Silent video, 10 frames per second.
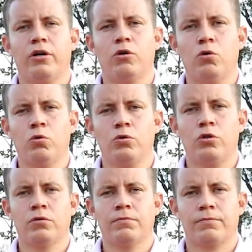en
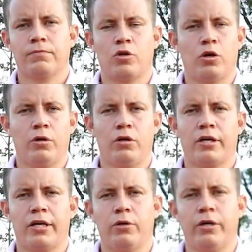conjunto todo el
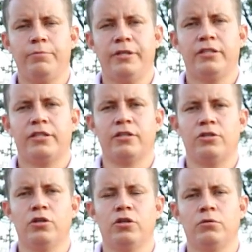órgano de
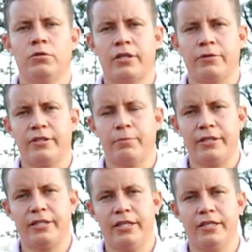administración, nuestra
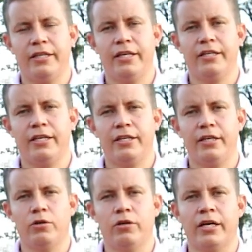vicepresidente Ingrid
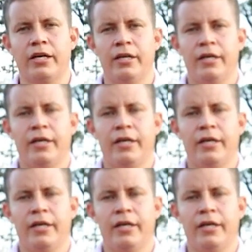Quiroga,